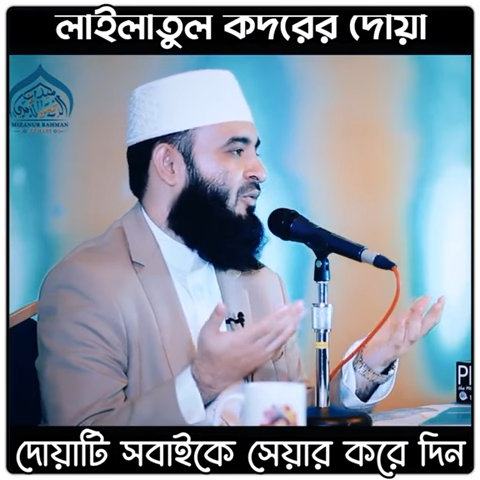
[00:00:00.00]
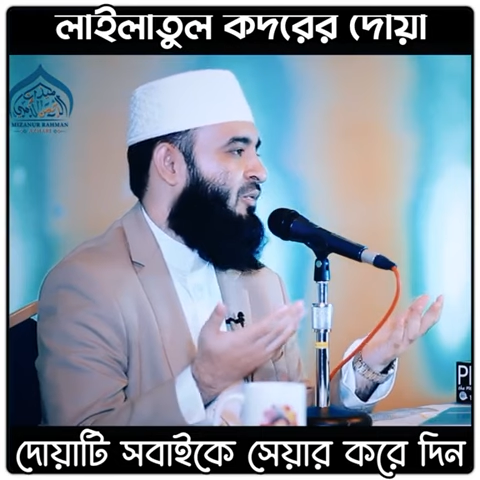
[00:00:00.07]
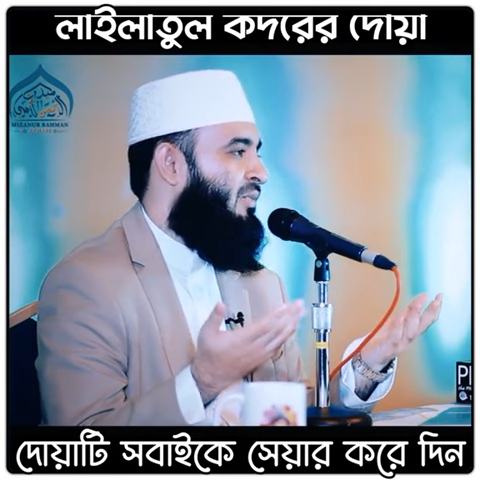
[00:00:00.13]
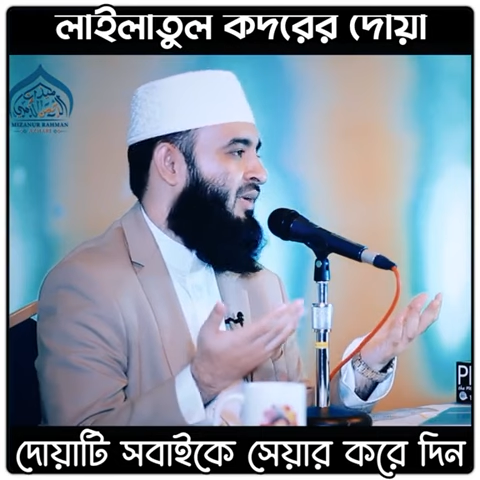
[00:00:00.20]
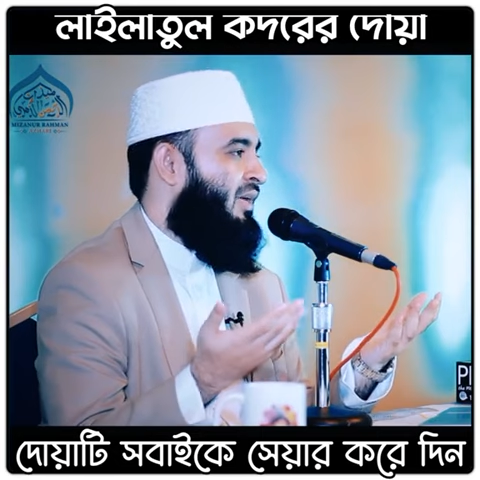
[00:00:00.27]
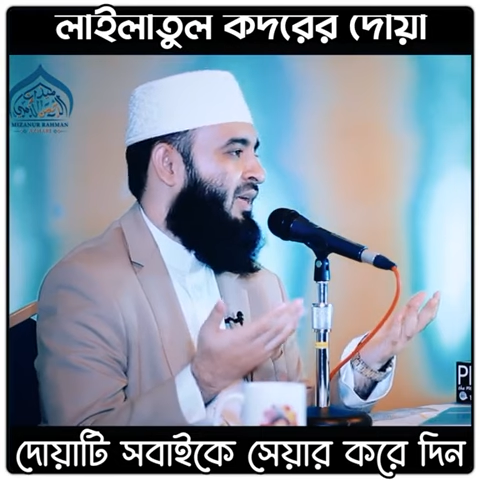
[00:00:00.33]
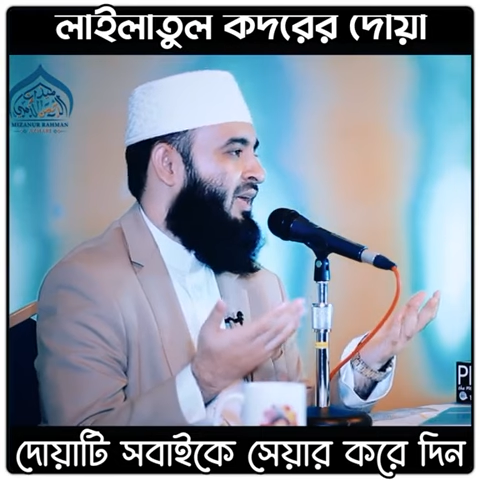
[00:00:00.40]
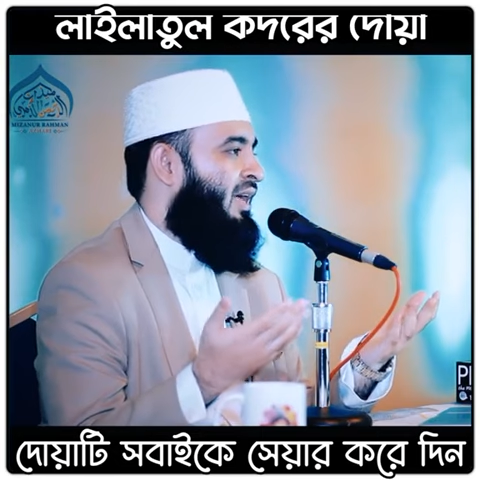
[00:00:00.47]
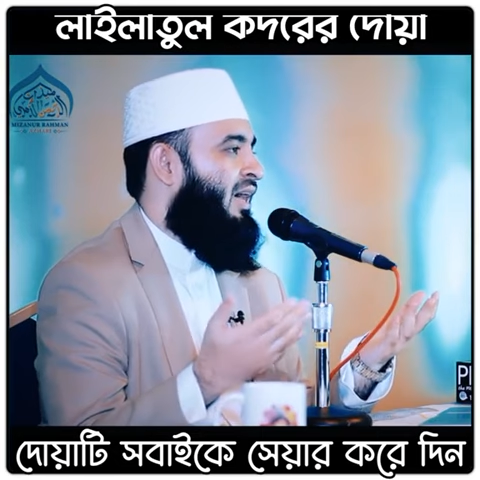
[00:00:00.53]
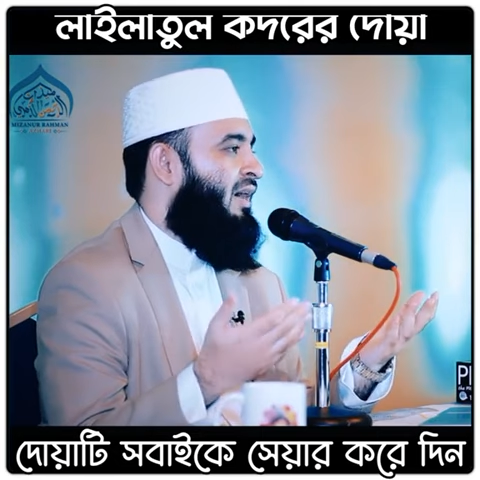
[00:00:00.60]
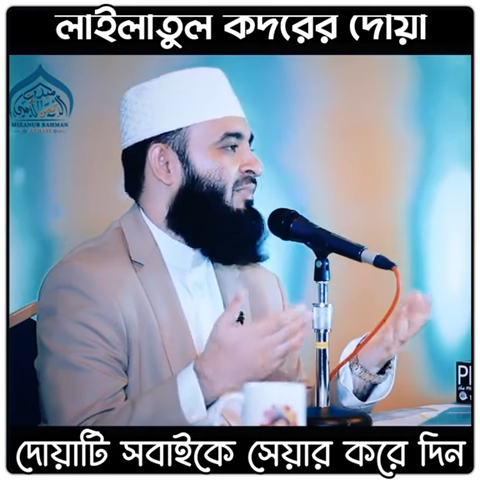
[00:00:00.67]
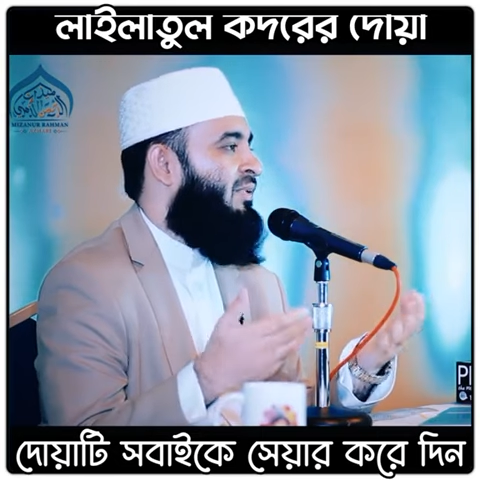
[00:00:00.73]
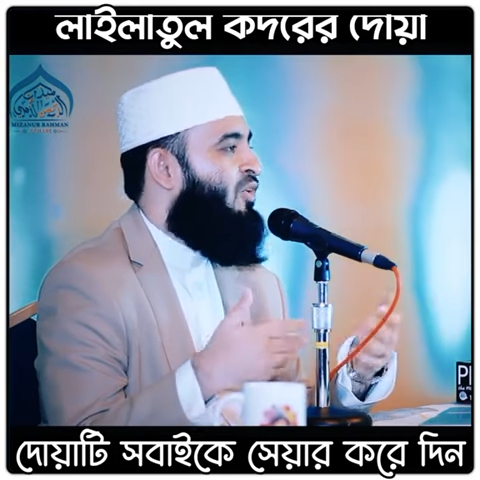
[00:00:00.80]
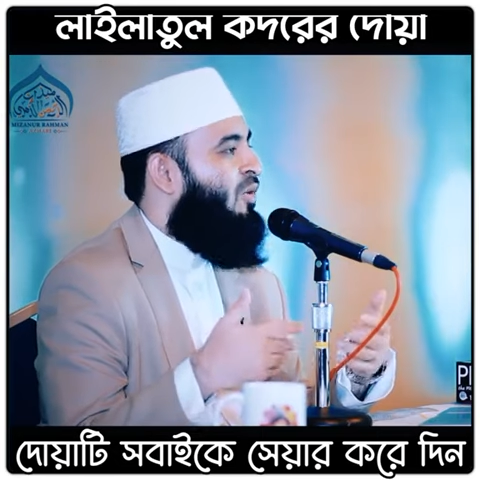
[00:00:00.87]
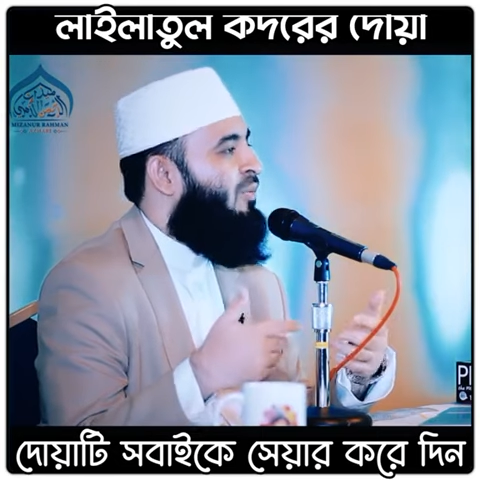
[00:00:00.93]
তাও
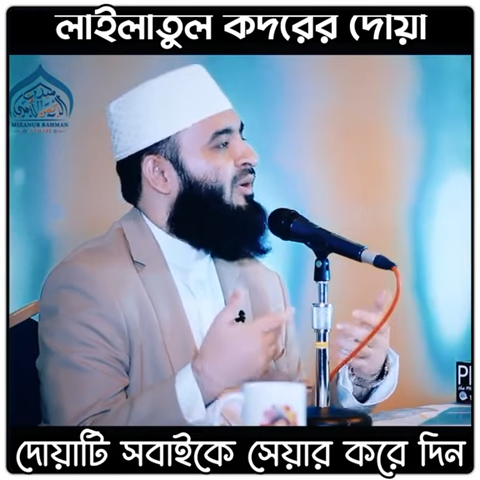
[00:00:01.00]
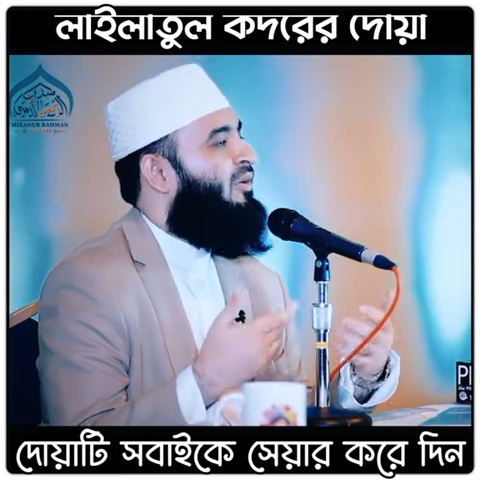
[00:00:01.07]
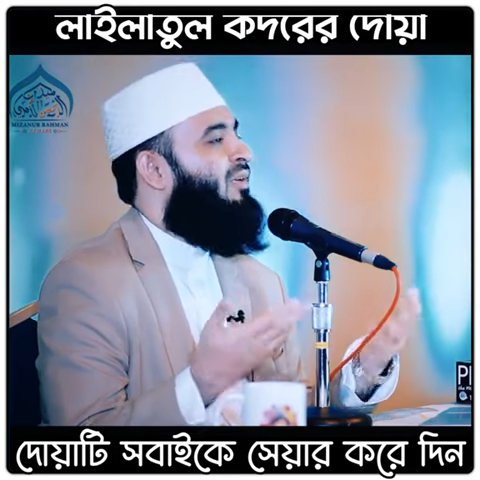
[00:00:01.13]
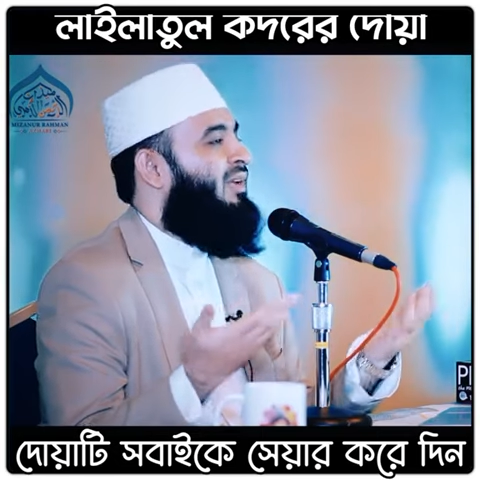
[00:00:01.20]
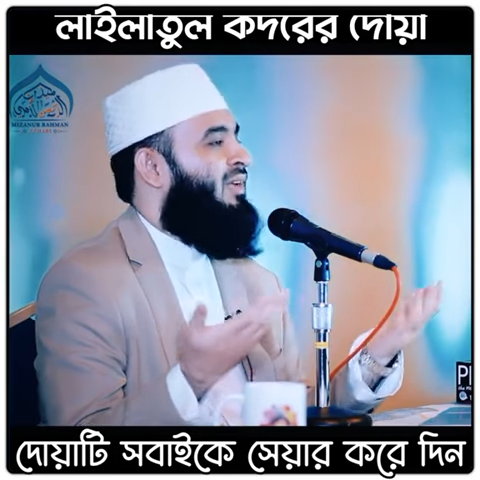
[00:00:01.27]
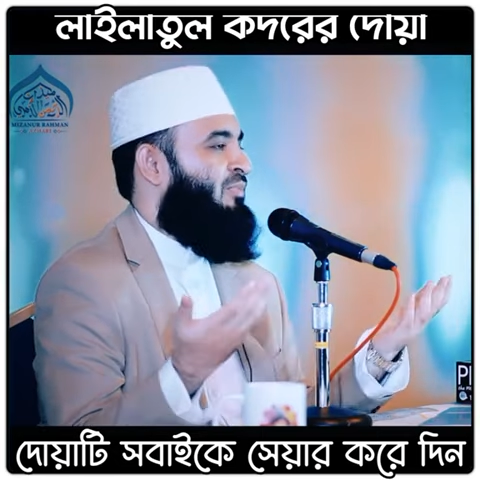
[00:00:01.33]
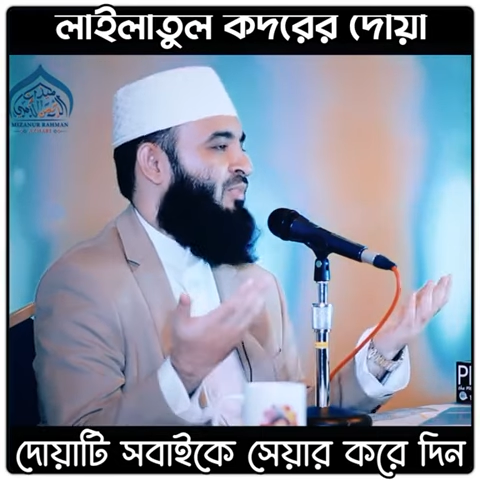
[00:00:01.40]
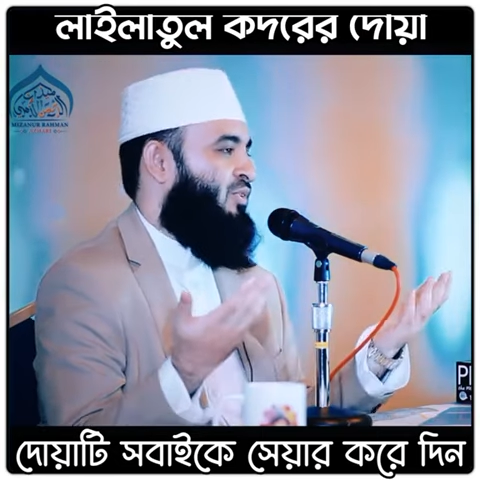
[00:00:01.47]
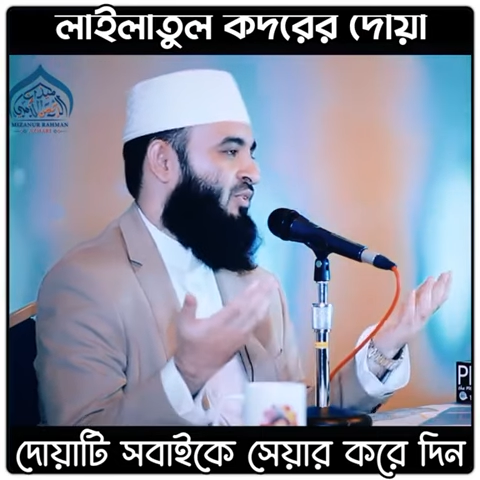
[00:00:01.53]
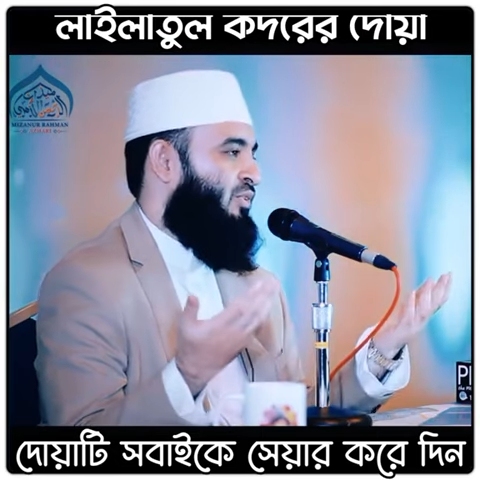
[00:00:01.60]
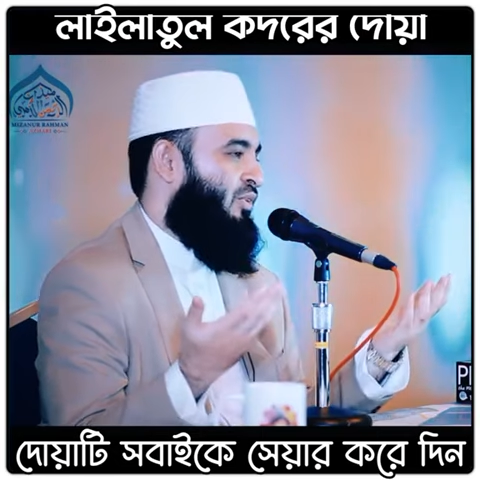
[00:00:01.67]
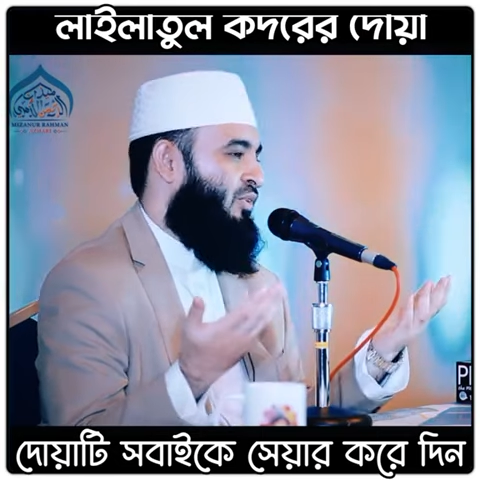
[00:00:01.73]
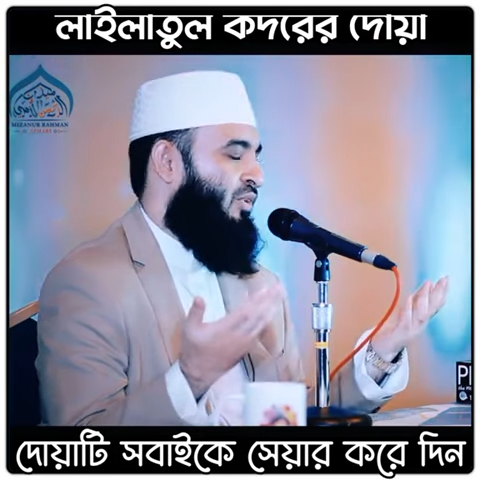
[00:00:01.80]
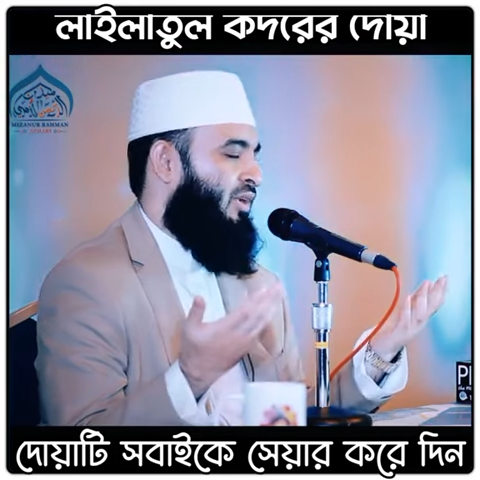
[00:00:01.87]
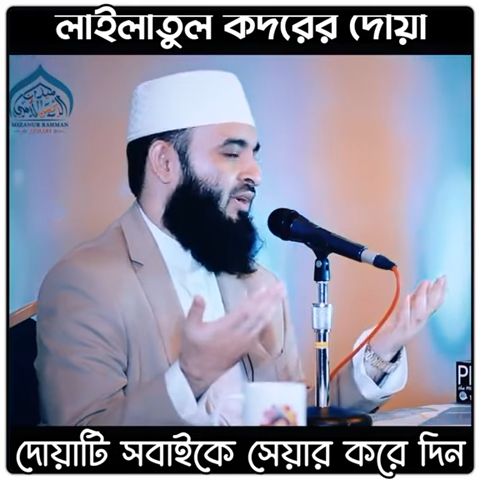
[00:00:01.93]
আপনি ক্ষমা করাকে
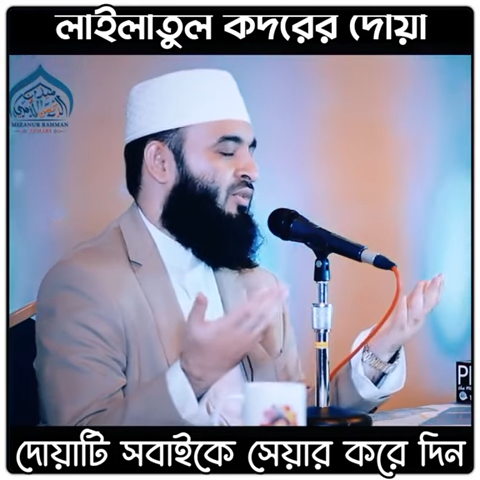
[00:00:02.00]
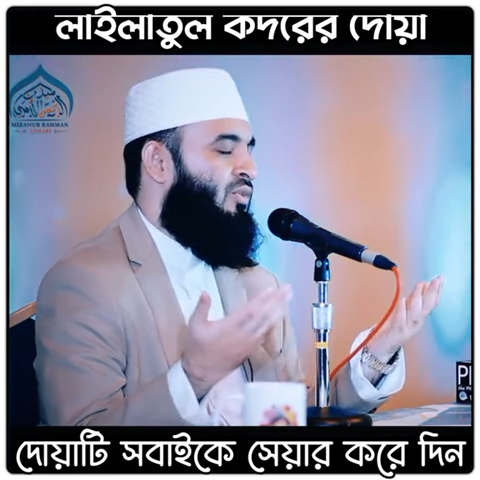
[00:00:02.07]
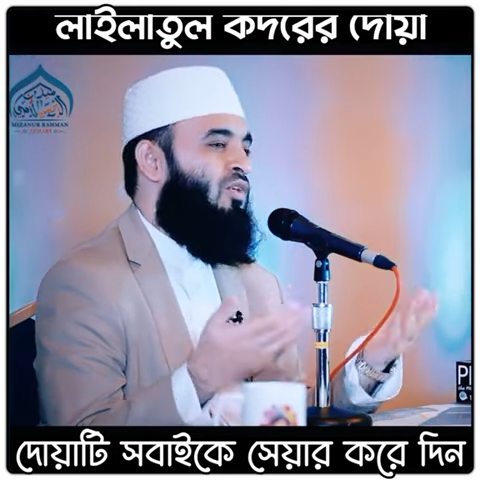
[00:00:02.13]
পছন্দ করেন